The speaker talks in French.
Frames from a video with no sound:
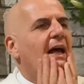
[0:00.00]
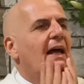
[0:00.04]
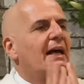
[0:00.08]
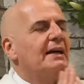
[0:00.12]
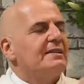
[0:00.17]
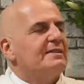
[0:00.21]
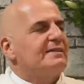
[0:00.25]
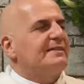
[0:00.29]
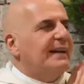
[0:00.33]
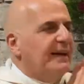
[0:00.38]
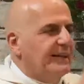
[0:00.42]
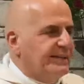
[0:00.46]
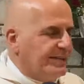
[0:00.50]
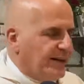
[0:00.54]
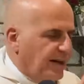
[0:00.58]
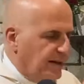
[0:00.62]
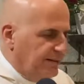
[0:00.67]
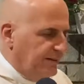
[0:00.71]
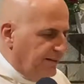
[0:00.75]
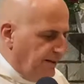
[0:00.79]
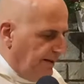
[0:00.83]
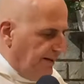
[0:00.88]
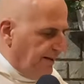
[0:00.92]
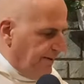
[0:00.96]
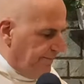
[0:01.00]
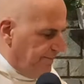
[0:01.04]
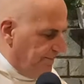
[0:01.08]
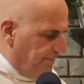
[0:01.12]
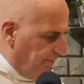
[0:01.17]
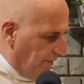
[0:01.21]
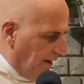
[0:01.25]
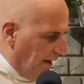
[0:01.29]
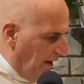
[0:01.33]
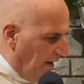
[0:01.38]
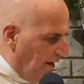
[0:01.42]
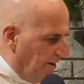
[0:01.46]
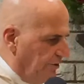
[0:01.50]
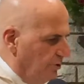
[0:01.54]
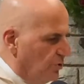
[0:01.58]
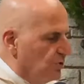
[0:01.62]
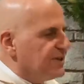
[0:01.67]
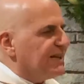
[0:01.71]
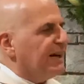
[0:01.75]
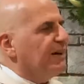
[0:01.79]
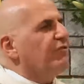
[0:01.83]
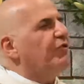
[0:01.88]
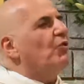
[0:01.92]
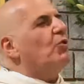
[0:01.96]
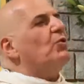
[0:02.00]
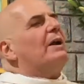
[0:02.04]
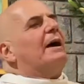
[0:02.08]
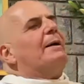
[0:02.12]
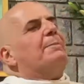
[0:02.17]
Cette année, nous avons la